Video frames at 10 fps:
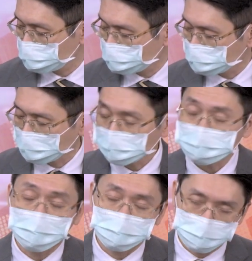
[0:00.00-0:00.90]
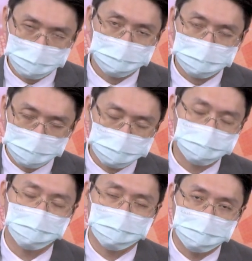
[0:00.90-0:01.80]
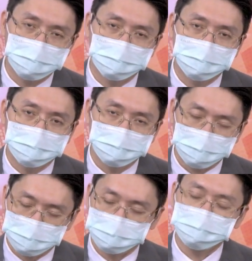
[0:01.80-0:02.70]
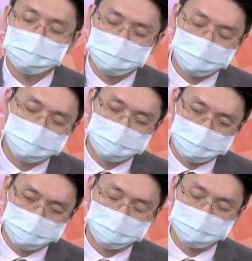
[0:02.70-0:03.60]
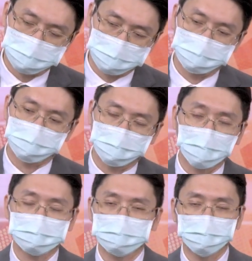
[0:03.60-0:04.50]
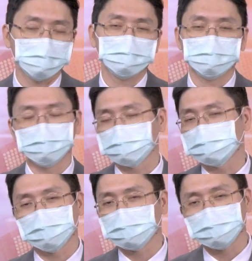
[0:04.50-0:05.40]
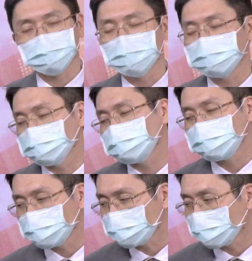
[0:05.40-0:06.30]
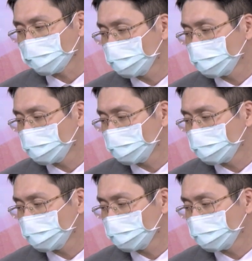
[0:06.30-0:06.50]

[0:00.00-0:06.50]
我常在讲留点别人赚，那可是其实十次可能有八次卖完之后股价它往往就是回档，